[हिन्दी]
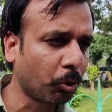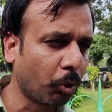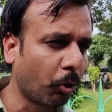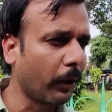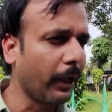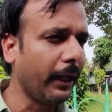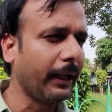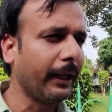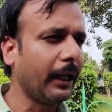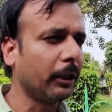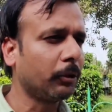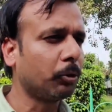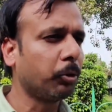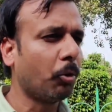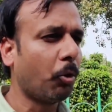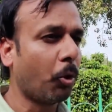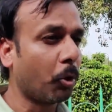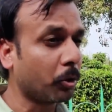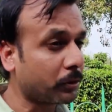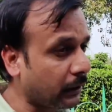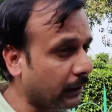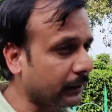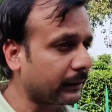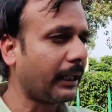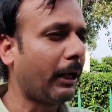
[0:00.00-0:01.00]
तोड़ेंगे तो
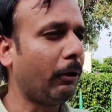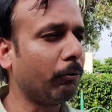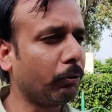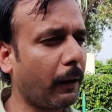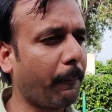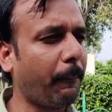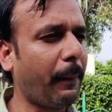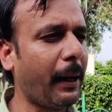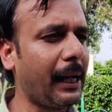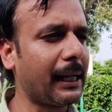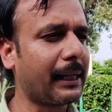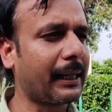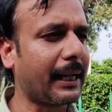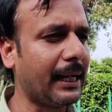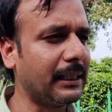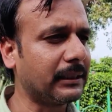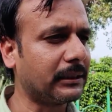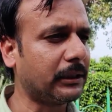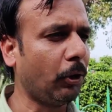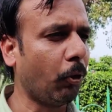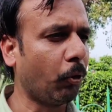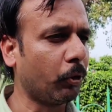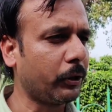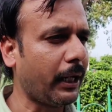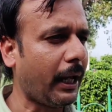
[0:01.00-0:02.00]
हो सकता है उनकी बेल
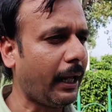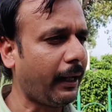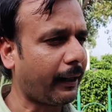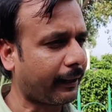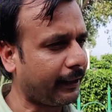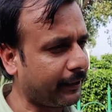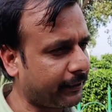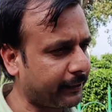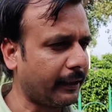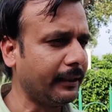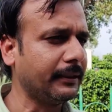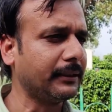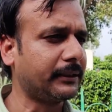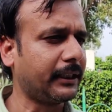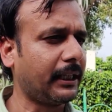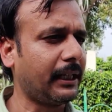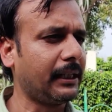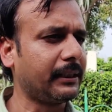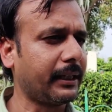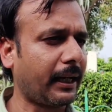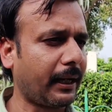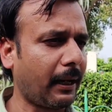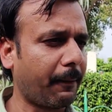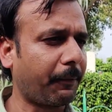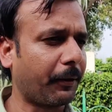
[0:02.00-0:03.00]
कैंसिल हो जाए रिटर्न
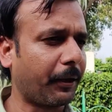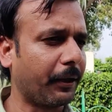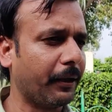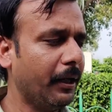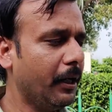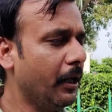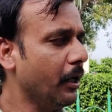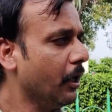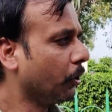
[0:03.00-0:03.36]
जेल जाना पड़े